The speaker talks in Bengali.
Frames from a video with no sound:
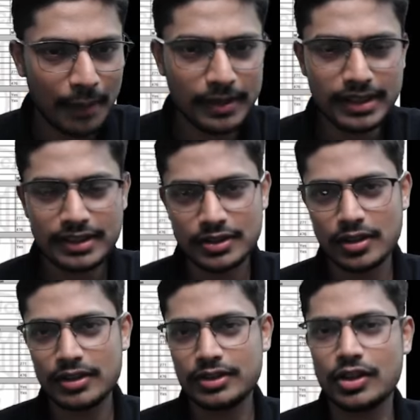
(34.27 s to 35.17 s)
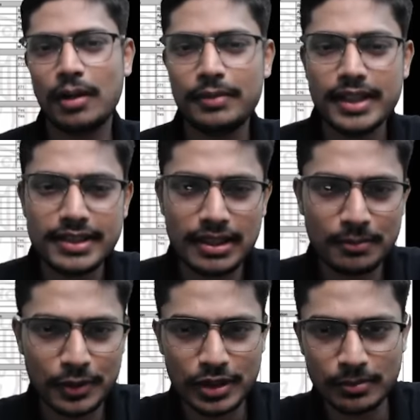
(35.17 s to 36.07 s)
আমি যখন জব
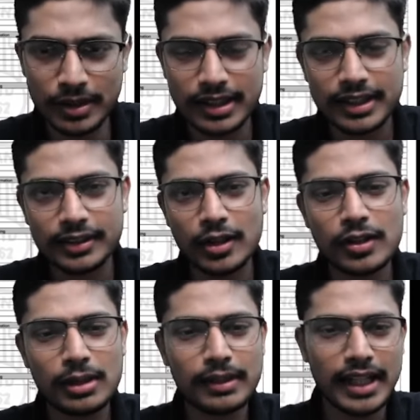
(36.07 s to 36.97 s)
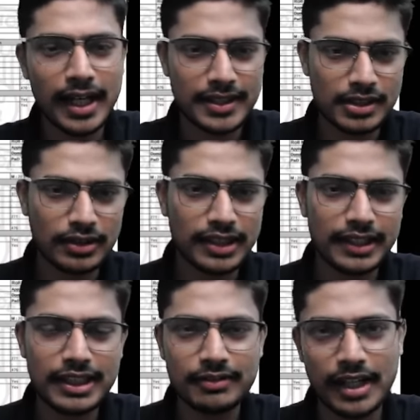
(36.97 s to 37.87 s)
দিয়েছিলাম প্রথমবার তখন আমার র্যাঙ্ক হয়েছিল
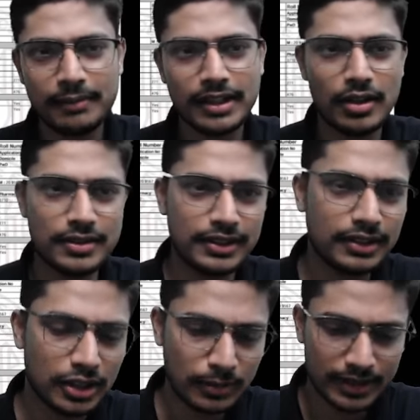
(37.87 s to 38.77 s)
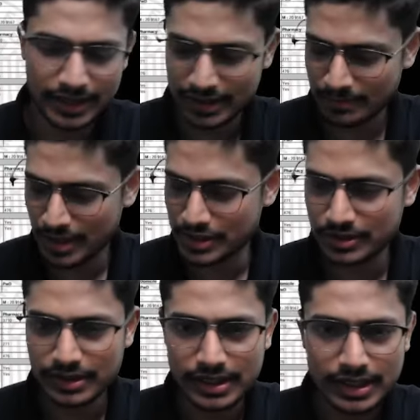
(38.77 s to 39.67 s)
থার্টি ফাইভ থাউজেন্ড তোমরা দেখতেই পাচ্ছ
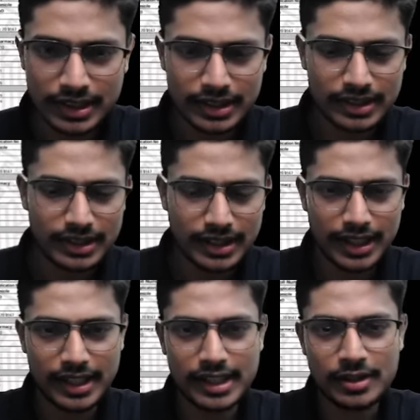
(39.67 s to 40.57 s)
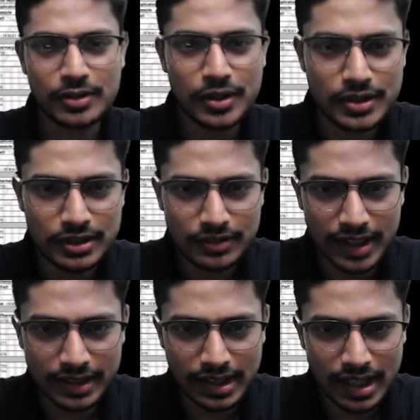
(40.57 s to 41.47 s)
এখানে কোনো কিছুই
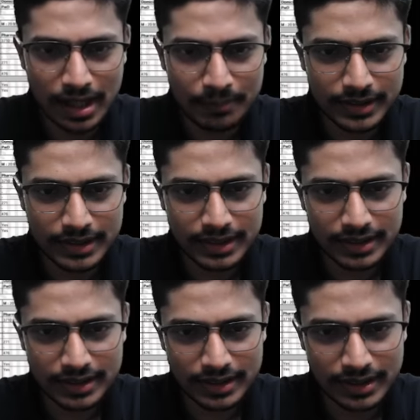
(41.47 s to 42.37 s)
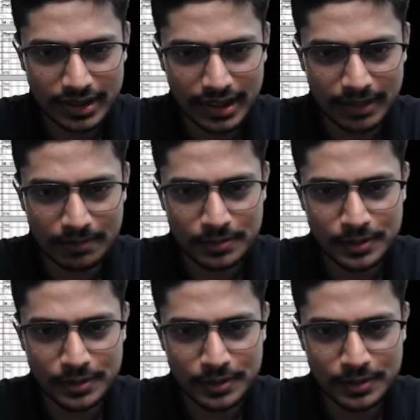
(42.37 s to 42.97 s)
ফেক না আমি এই